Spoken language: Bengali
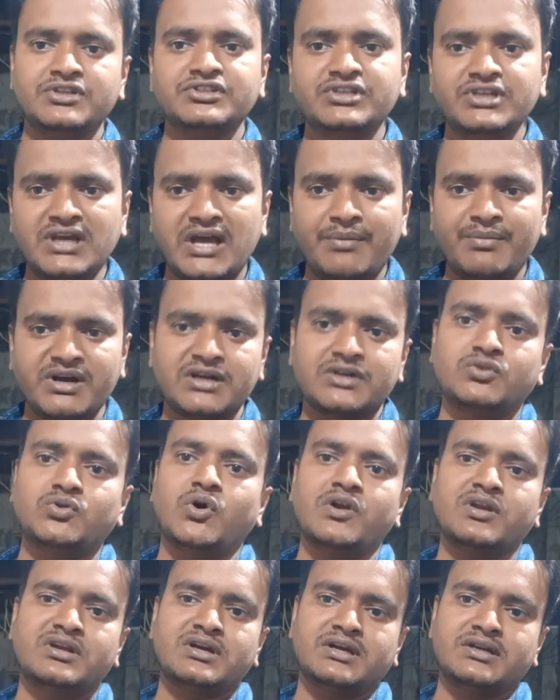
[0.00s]
যে আমার
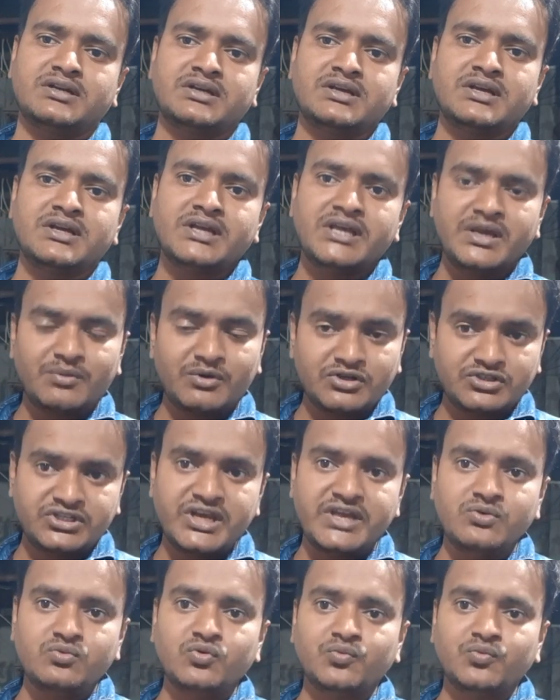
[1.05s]
দরকার এবং সেই